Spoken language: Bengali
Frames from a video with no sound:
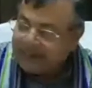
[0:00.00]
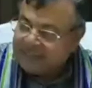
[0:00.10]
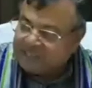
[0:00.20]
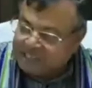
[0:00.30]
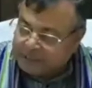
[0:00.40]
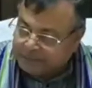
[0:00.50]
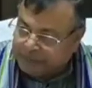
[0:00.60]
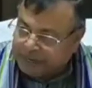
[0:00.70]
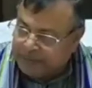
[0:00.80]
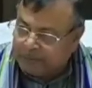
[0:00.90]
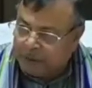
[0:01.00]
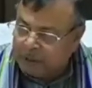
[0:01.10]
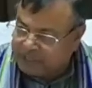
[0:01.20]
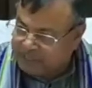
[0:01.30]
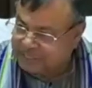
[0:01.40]
ট্রান্সপারেন্ট
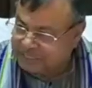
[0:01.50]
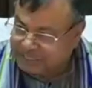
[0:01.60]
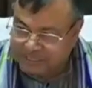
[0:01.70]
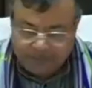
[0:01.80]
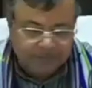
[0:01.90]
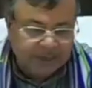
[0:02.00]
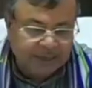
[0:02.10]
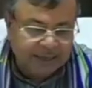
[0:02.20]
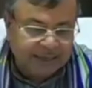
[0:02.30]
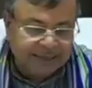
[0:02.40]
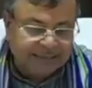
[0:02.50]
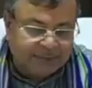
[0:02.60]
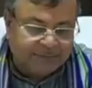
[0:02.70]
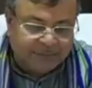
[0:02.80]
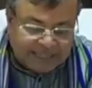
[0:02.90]
পলিসি নিয়েছি যে
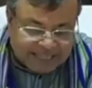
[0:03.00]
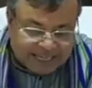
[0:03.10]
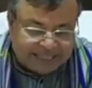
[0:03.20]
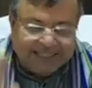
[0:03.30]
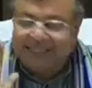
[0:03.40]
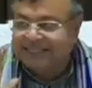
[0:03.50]
ফিজিক্যাল টেস্ট